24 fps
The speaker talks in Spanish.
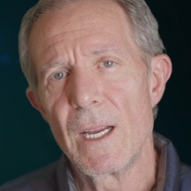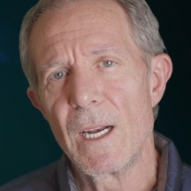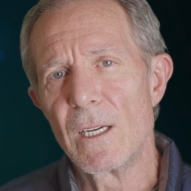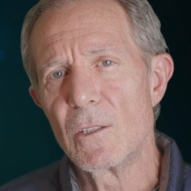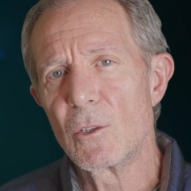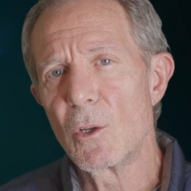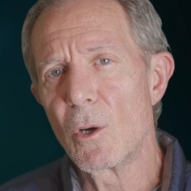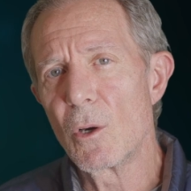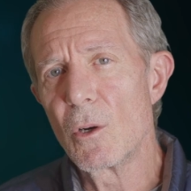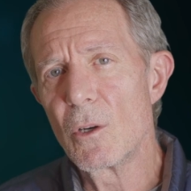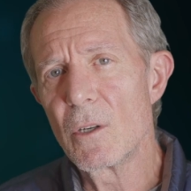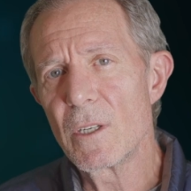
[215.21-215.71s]
El
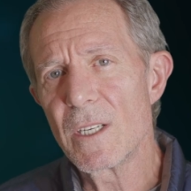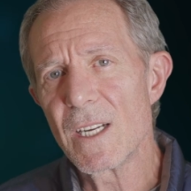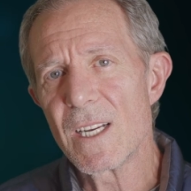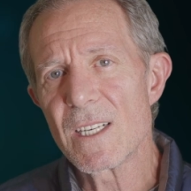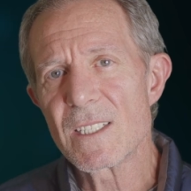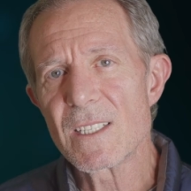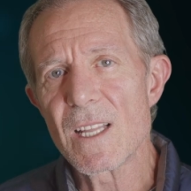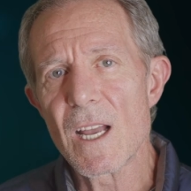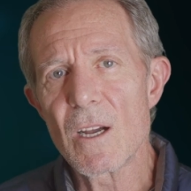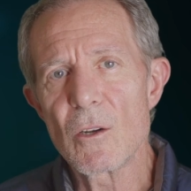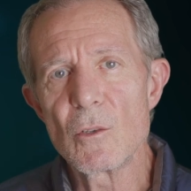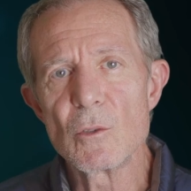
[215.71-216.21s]
dolor
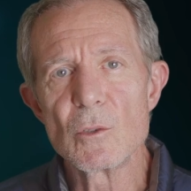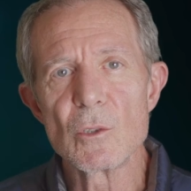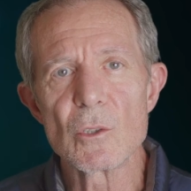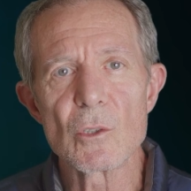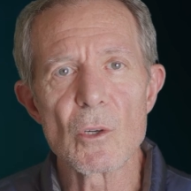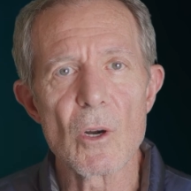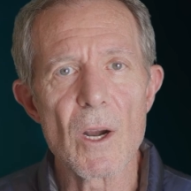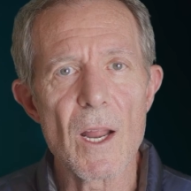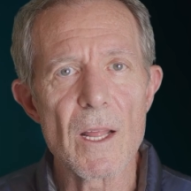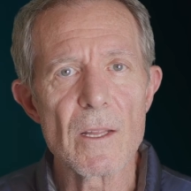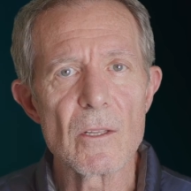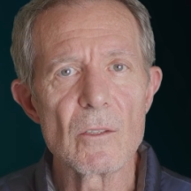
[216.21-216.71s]
está
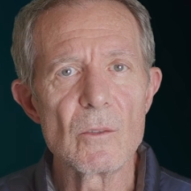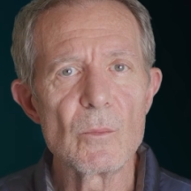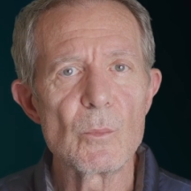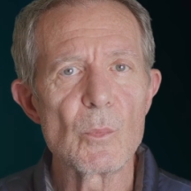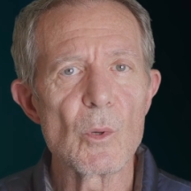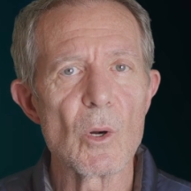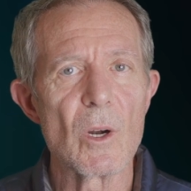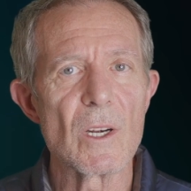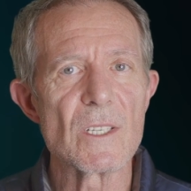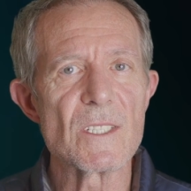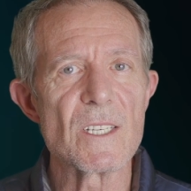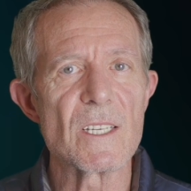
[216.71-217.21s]
controlado
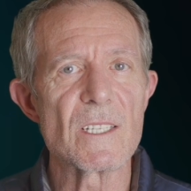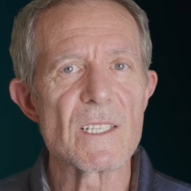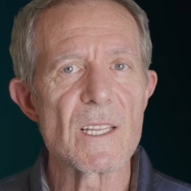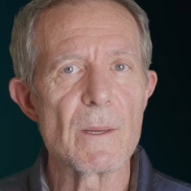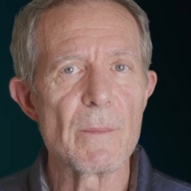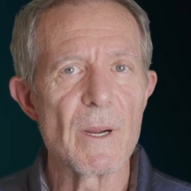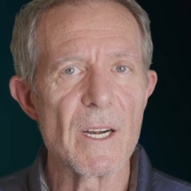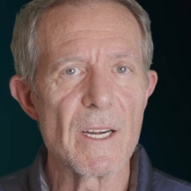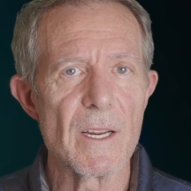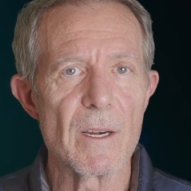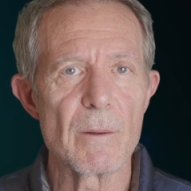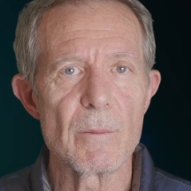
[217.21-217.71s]
por el
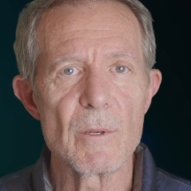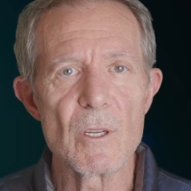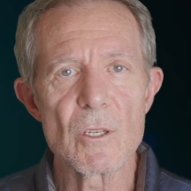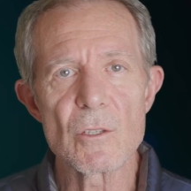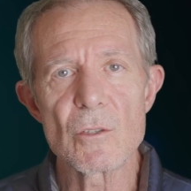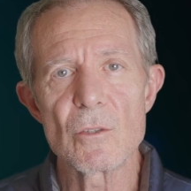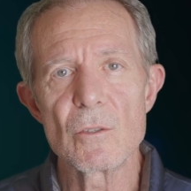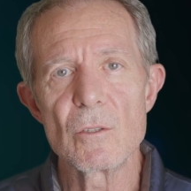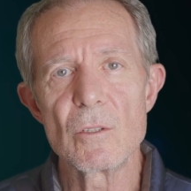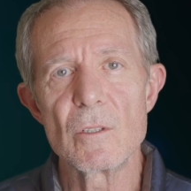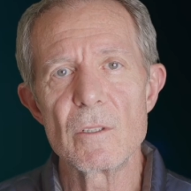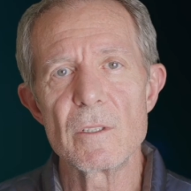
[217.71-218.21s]
sistema
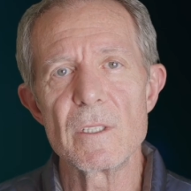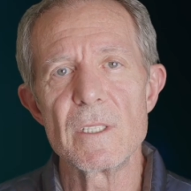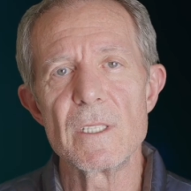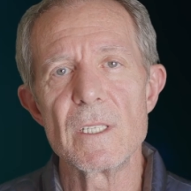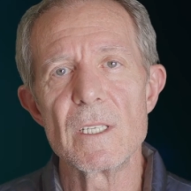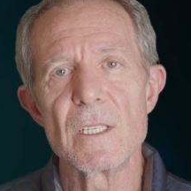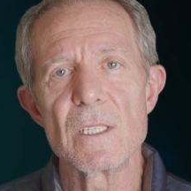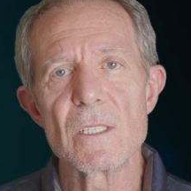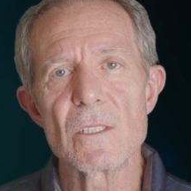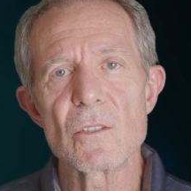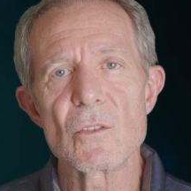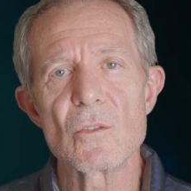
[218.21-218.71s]
nervioso y
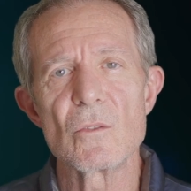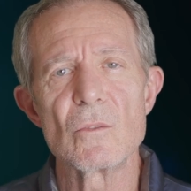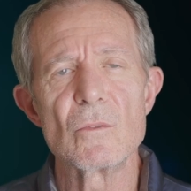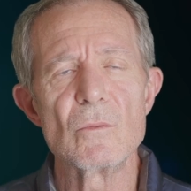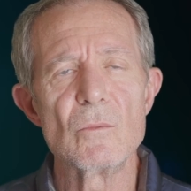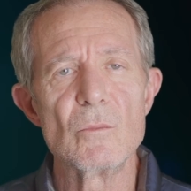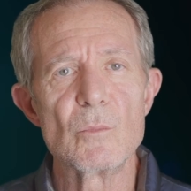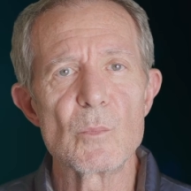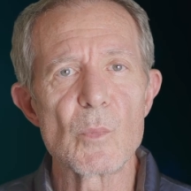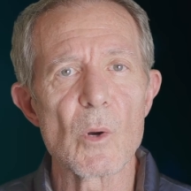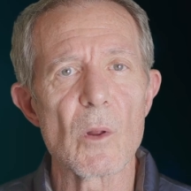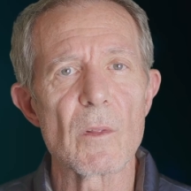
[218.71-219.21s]
es
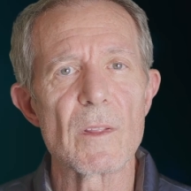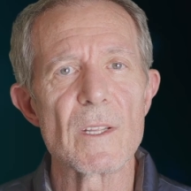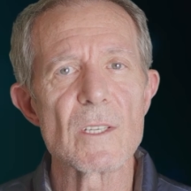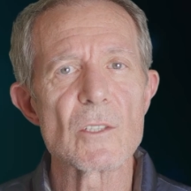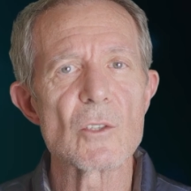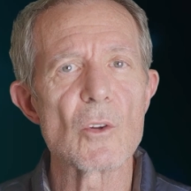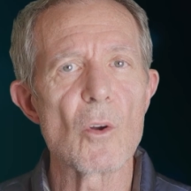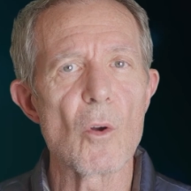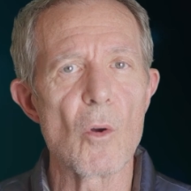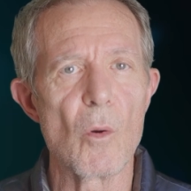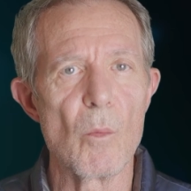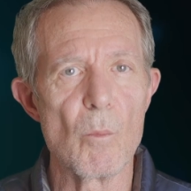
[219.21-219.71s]
un
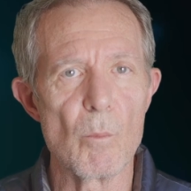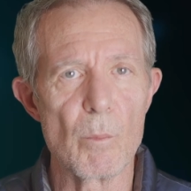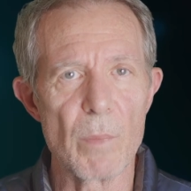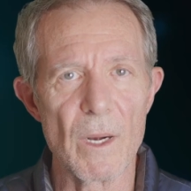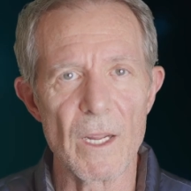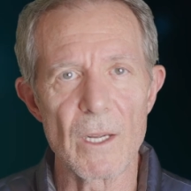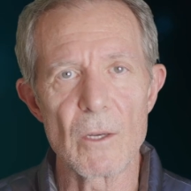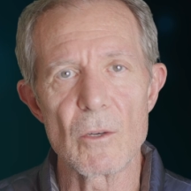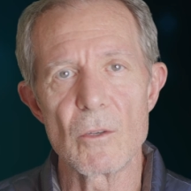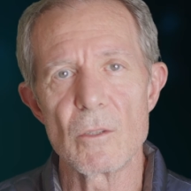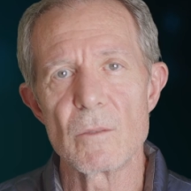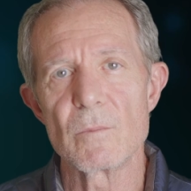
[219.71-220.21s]
proceso
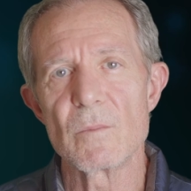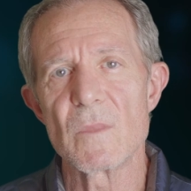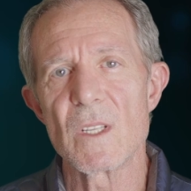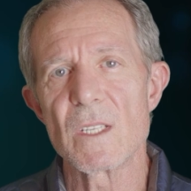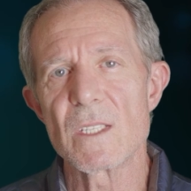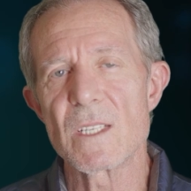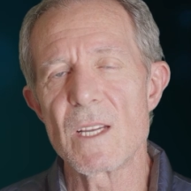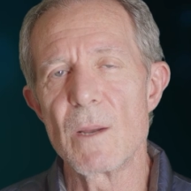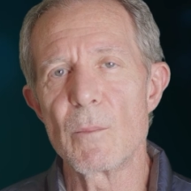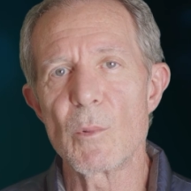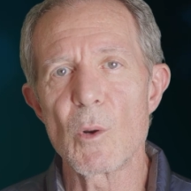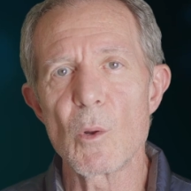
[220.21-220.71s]
complejo
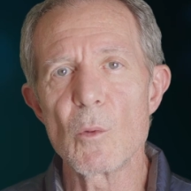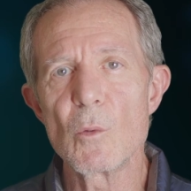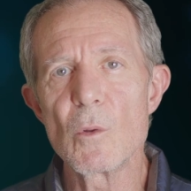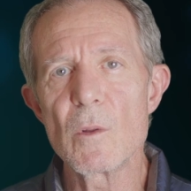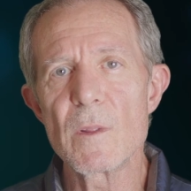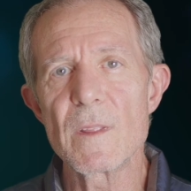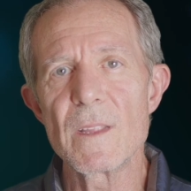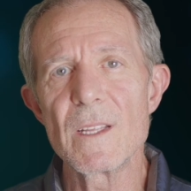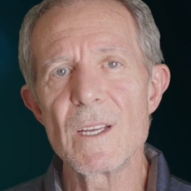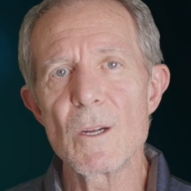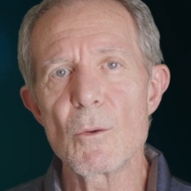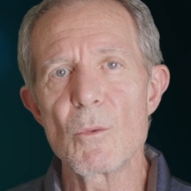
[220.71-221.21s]
se
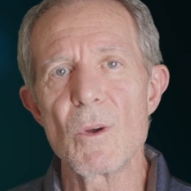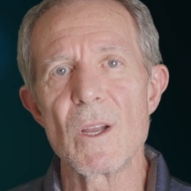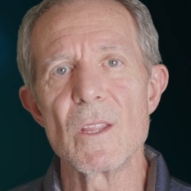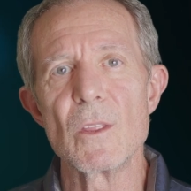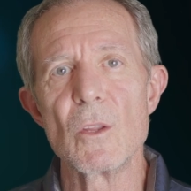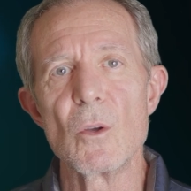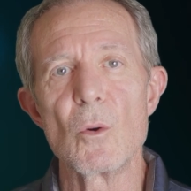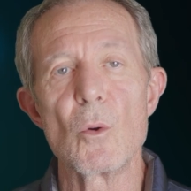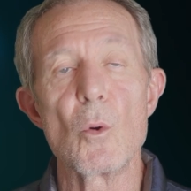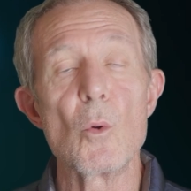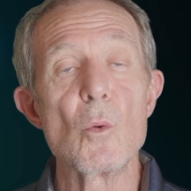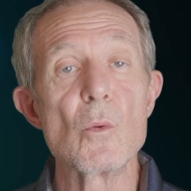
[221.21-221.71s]
produce
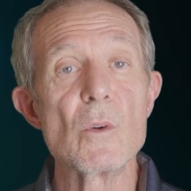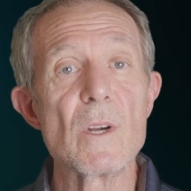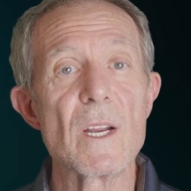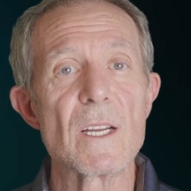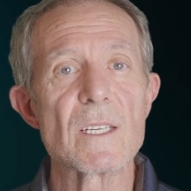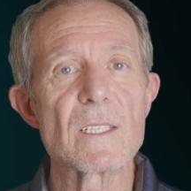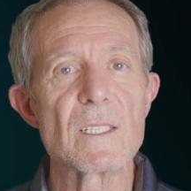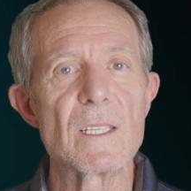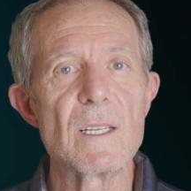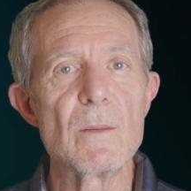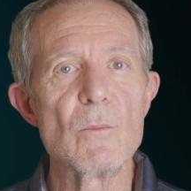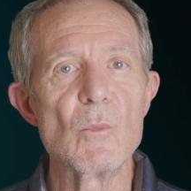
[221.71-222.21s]
cuando un
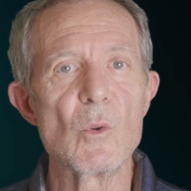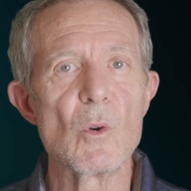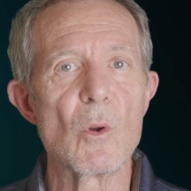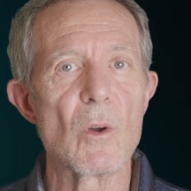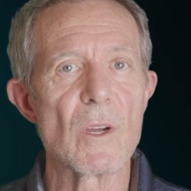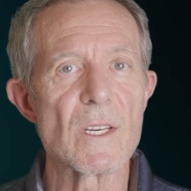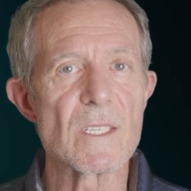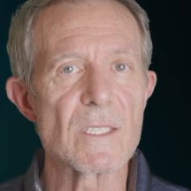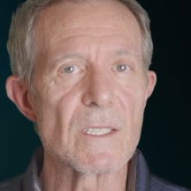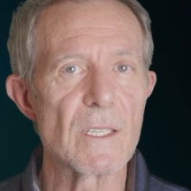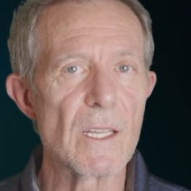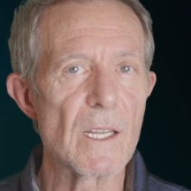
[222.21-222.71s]
estímulo
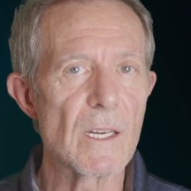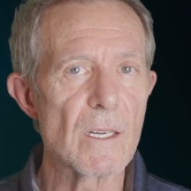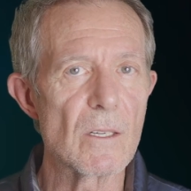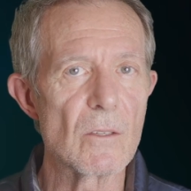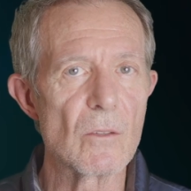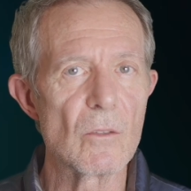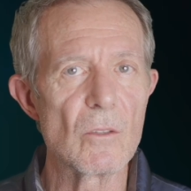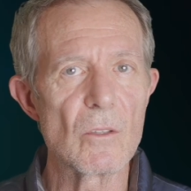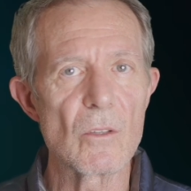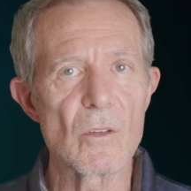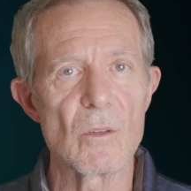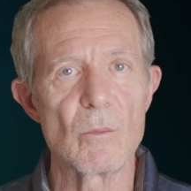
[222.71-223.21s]

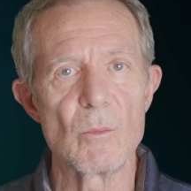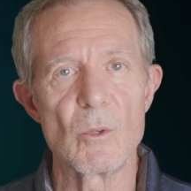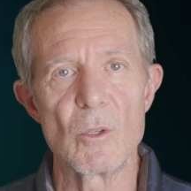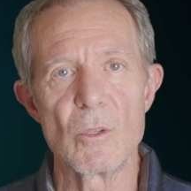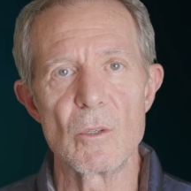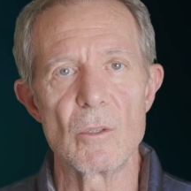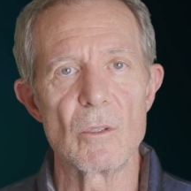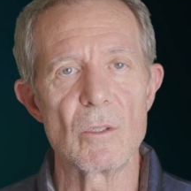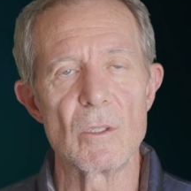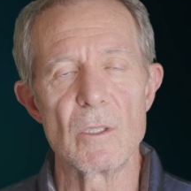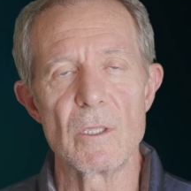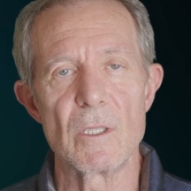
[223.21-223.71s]
externo,
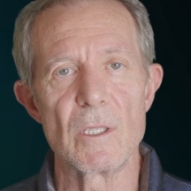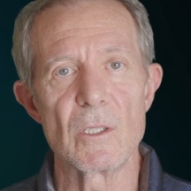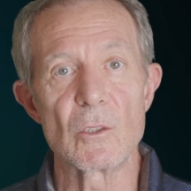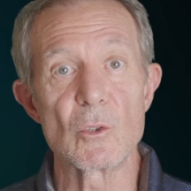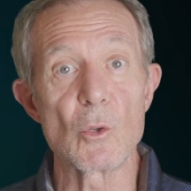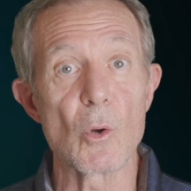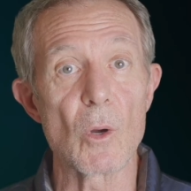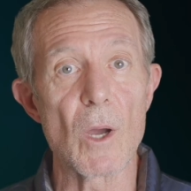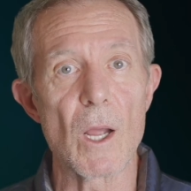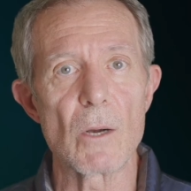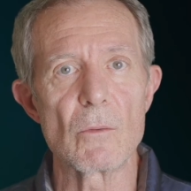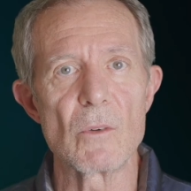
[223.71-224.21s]
como eh,
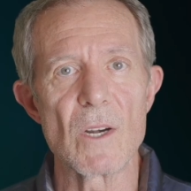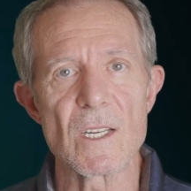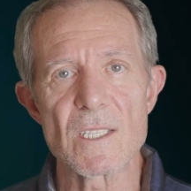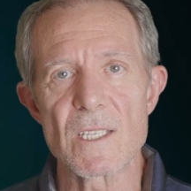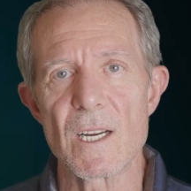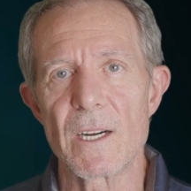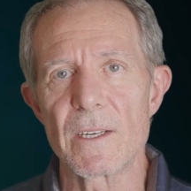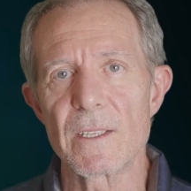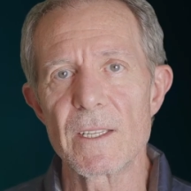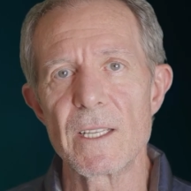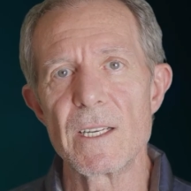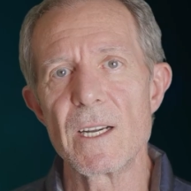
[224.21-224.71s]
tocar una
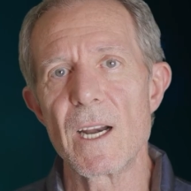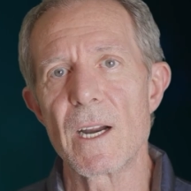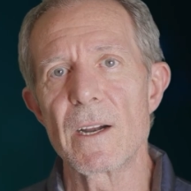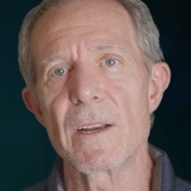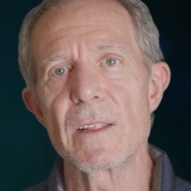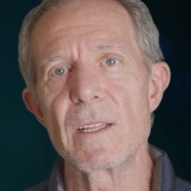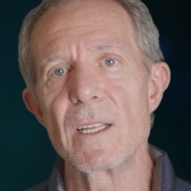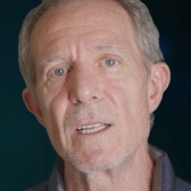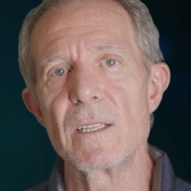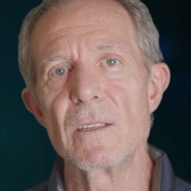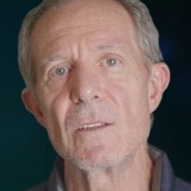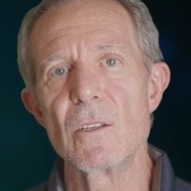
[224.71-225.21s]
sartén
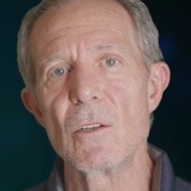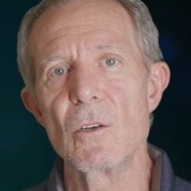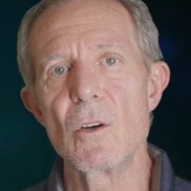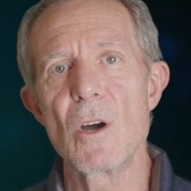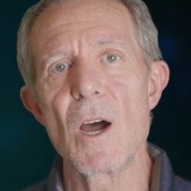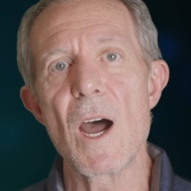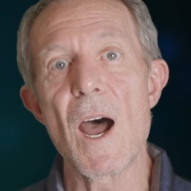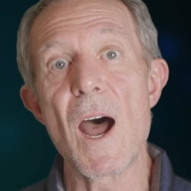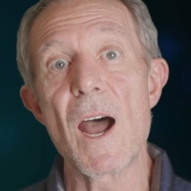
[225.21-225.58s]
ardiendo,